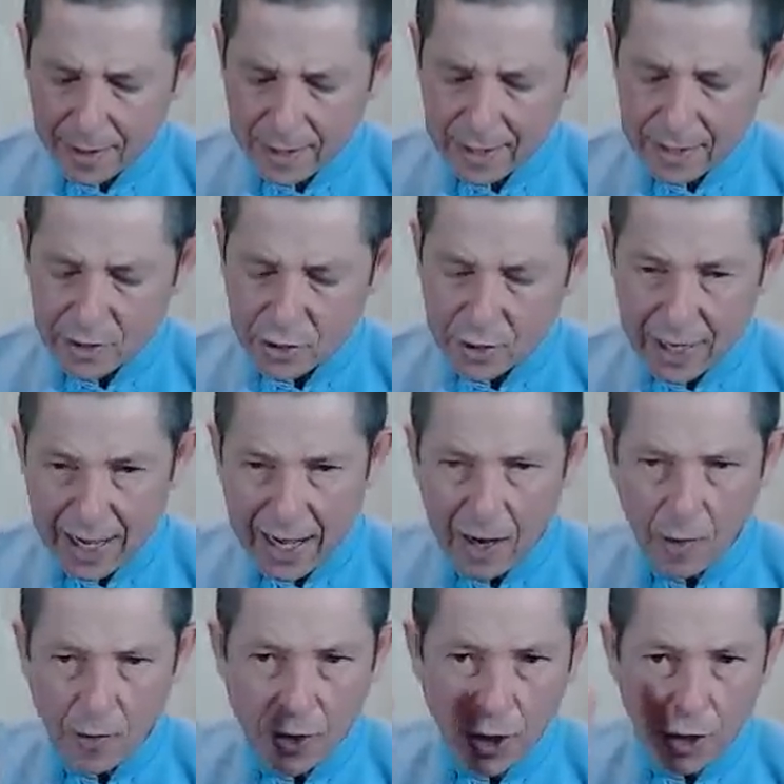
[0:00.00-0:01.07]
Eso es a
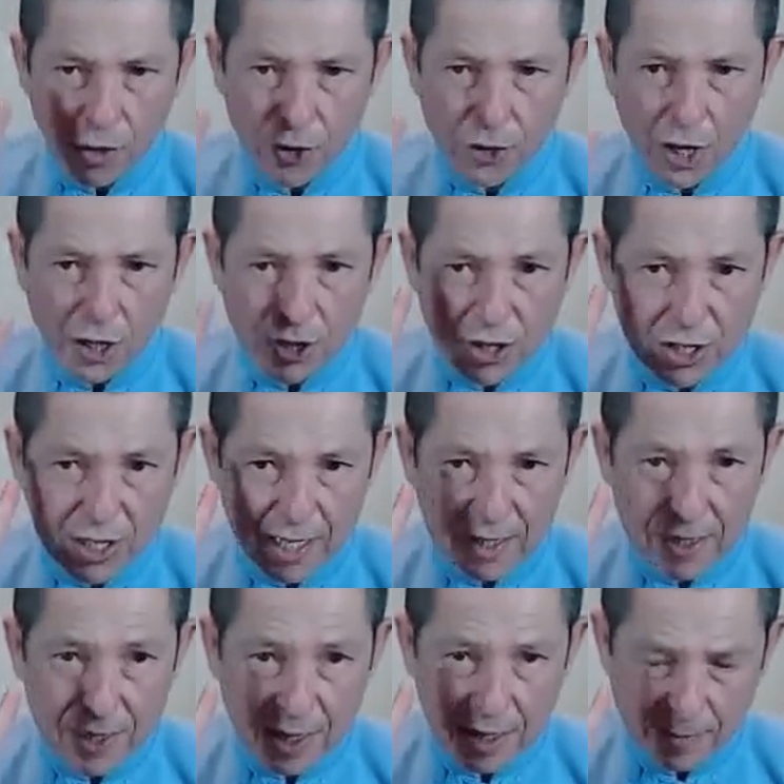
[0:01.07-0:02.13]
unos 2
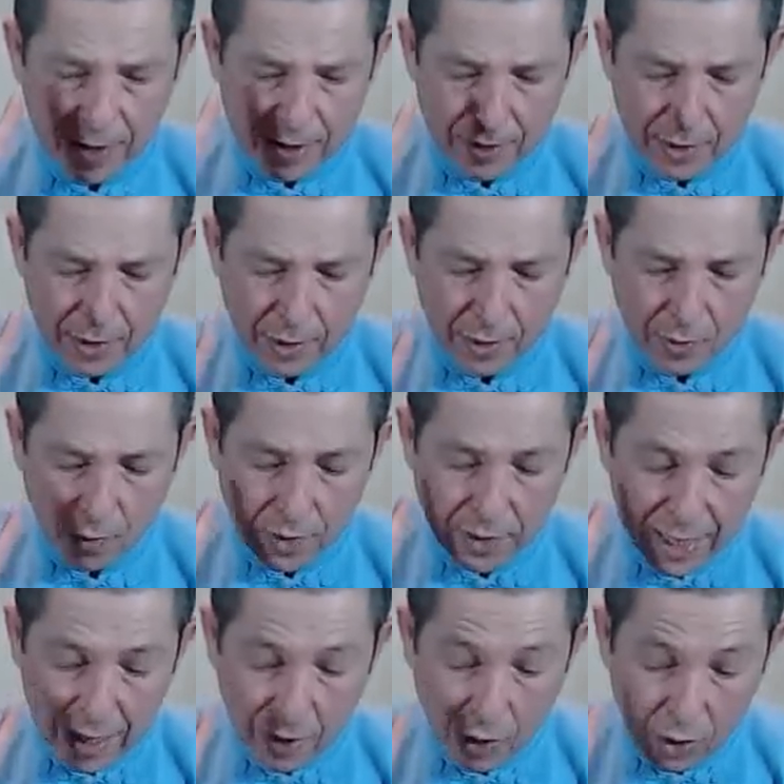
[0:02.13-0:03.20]
centímetros.
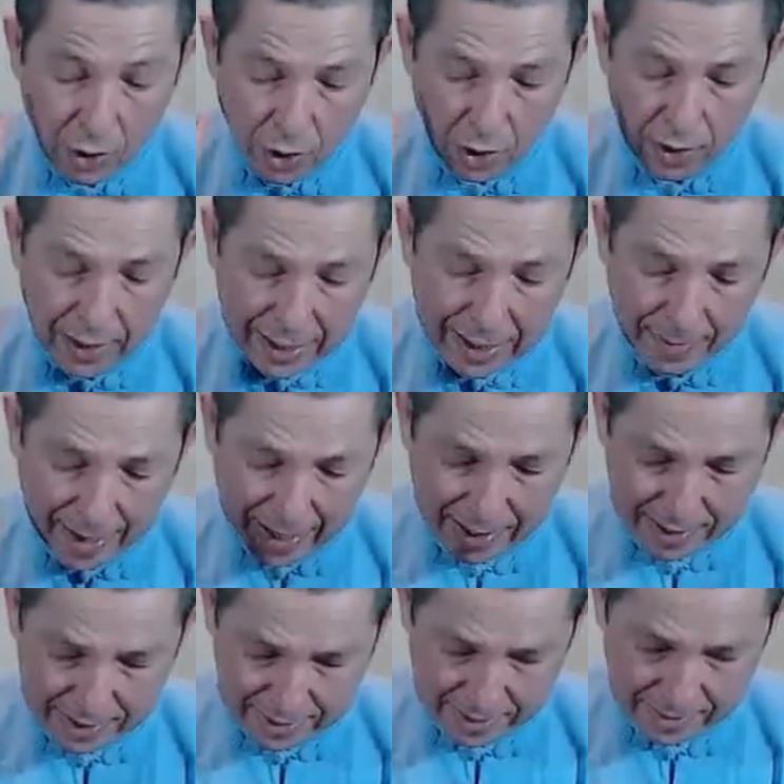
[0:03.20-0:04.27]
Cuidado con
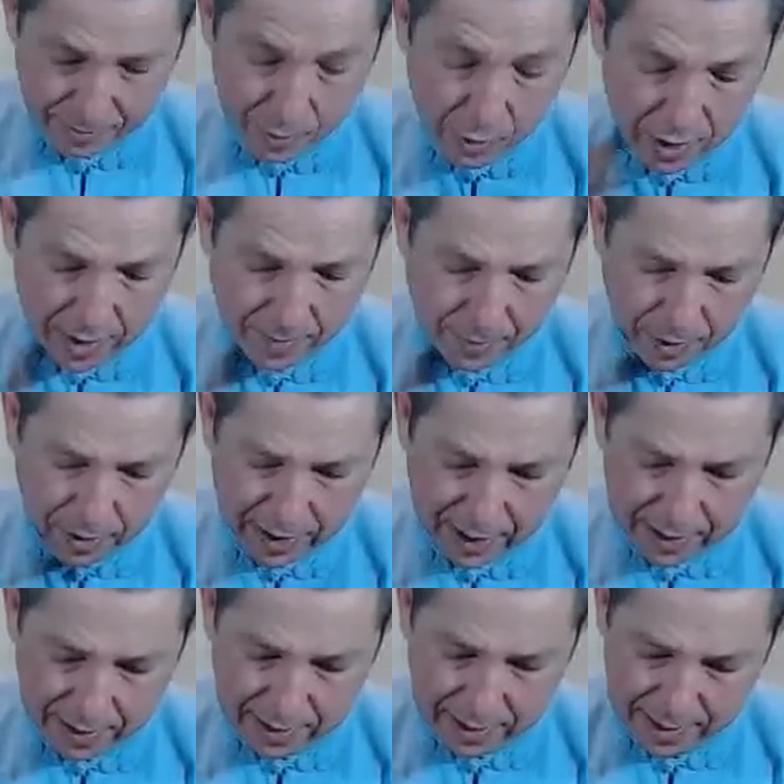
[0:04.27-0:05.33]
quemarse, muy
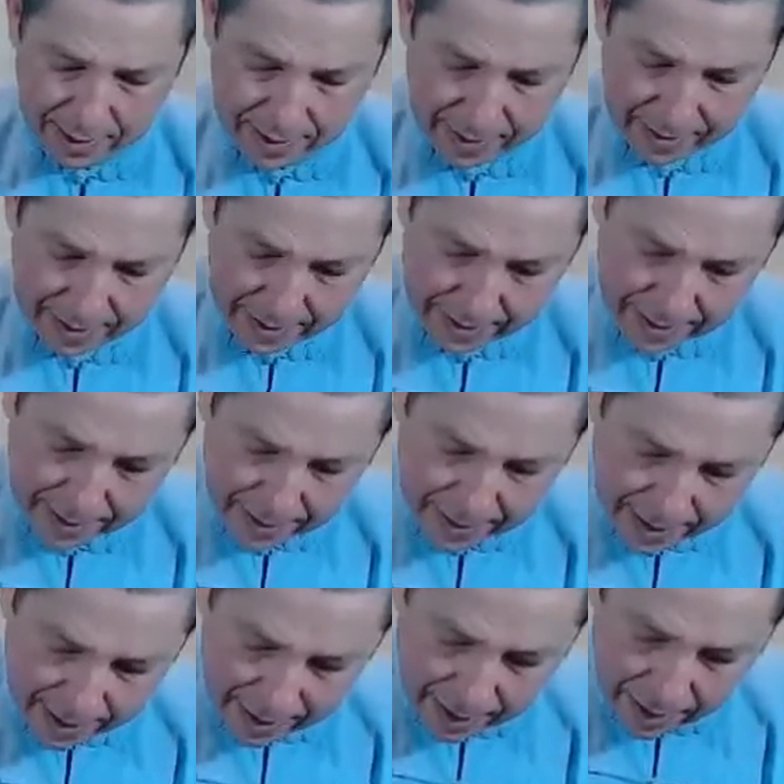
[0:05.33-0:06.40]
importante
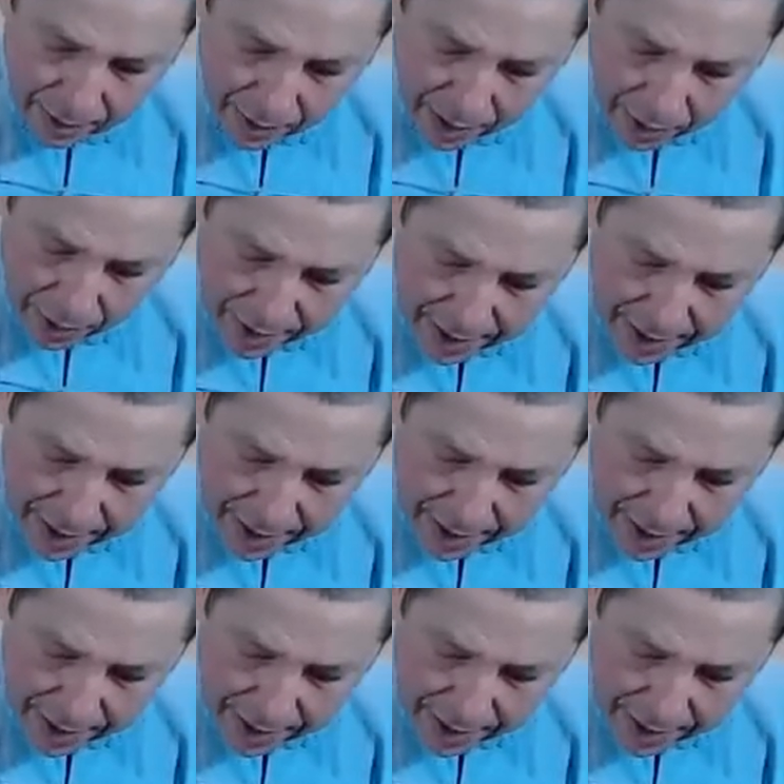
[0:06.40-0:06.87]
y luego